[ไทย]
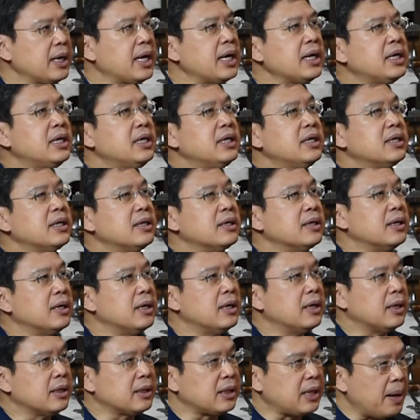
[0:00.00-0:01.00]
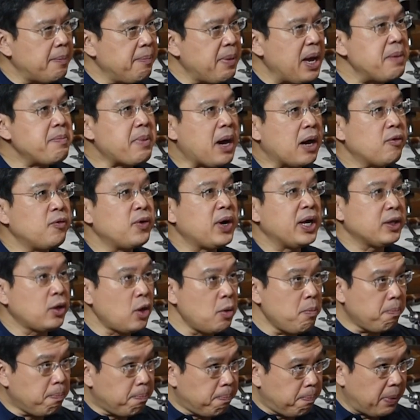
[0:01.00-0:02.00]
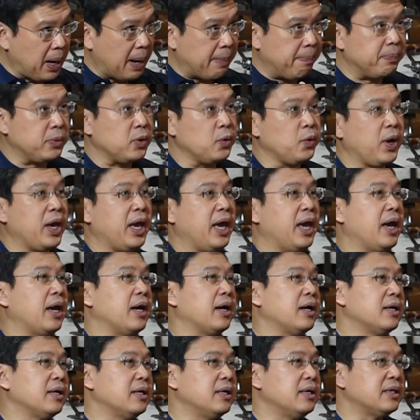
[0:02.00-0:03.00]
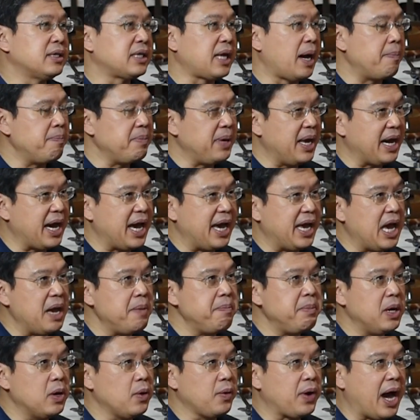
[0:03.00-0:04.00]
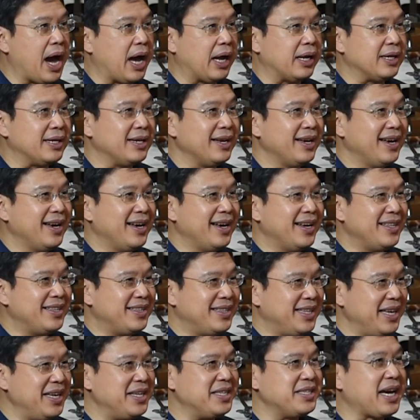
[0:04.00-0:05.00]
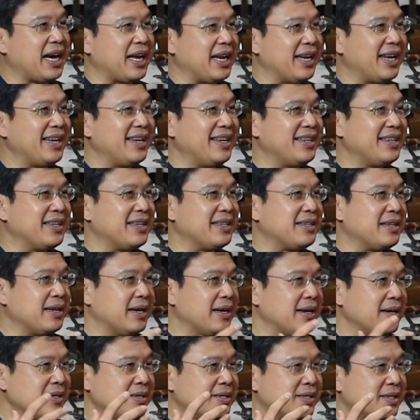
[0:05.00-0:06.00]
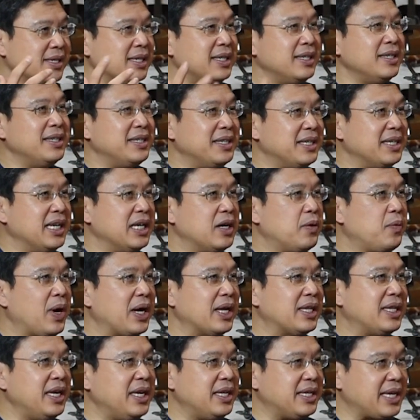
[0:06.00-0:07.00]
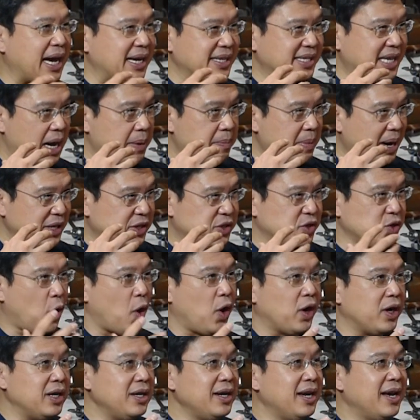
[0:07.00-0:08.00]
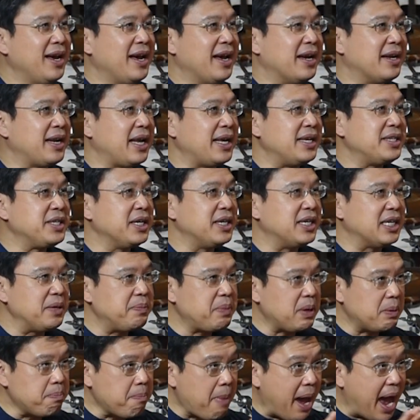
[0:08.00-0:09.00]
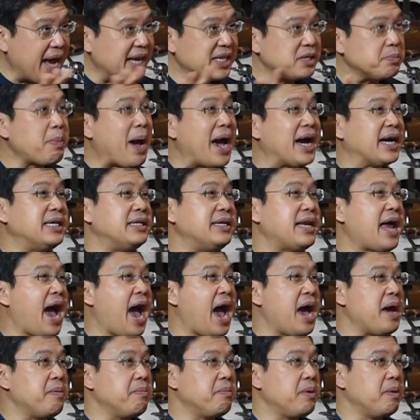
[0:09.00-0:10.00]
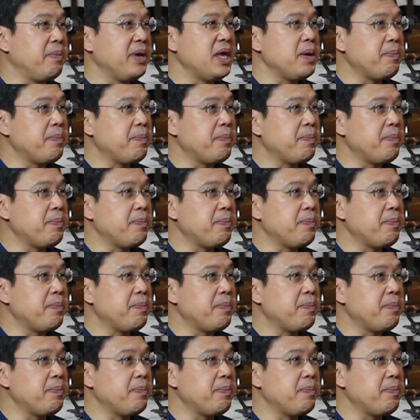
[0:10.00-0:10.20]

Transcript: นั้นก็คือทำให้มหาวิทยาลัยต้องปรับตัวเองทำยังไงให้มีโอกาสที่จะสื่อหรือว่าที่จะสามารถสอนในเชิงที่เป็นแมสมากขึ้นได้มัน